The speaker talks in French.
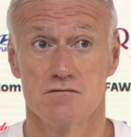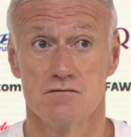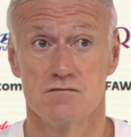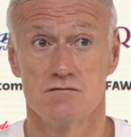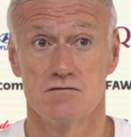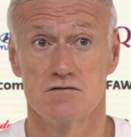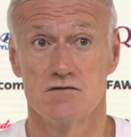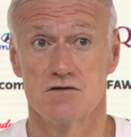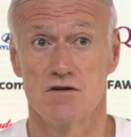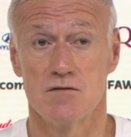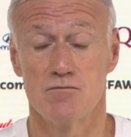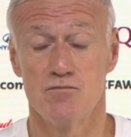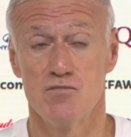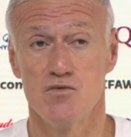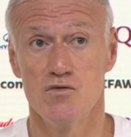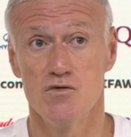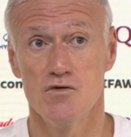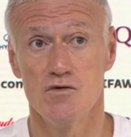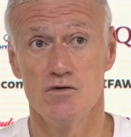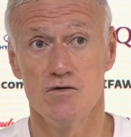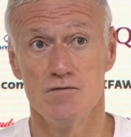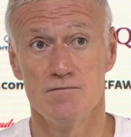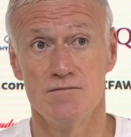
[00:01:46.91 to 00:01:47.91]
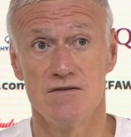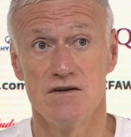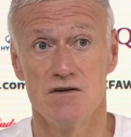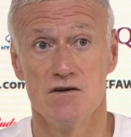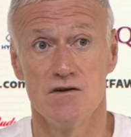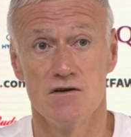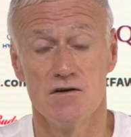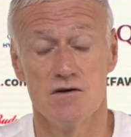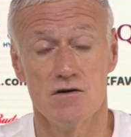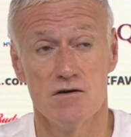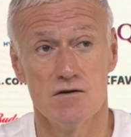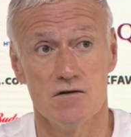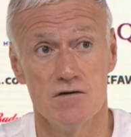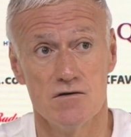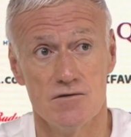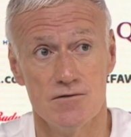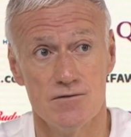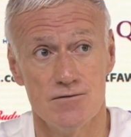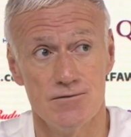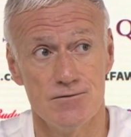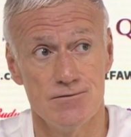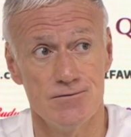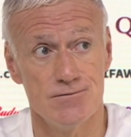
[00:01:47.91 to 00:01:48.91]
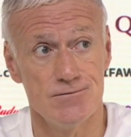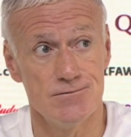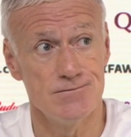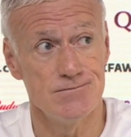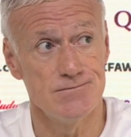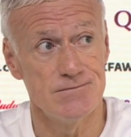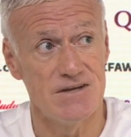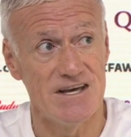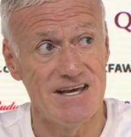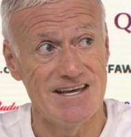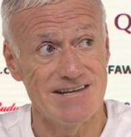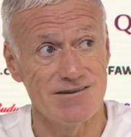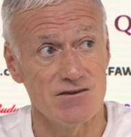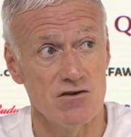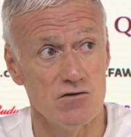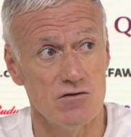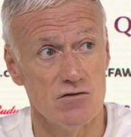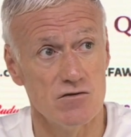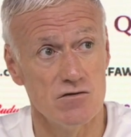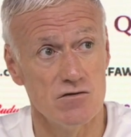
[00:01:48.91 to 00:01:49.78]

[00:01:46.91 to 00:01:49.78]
ça peut euh, être